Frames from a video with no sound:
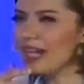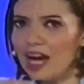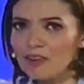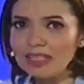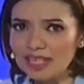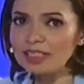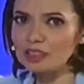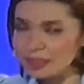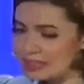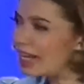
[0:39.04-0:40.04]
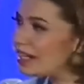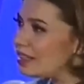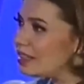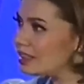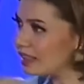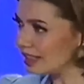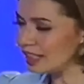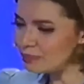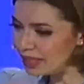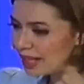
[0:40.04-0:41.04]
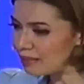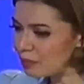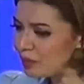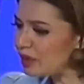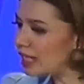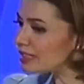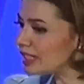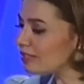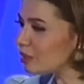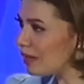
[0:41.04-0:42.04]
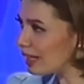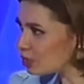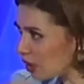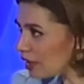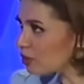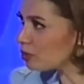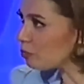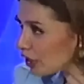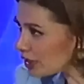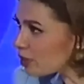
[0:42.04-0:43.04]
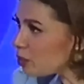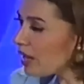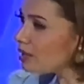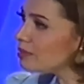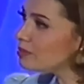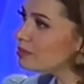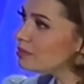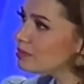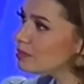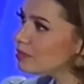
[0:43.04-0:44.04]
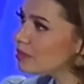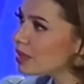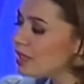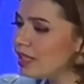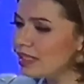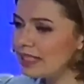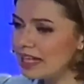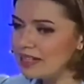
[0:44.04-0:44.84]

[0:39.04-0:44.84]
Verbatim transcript: Kekhawatiran terbesar ketika melihat pemilu legislatif kemarin soal itu, politik uang. Iya.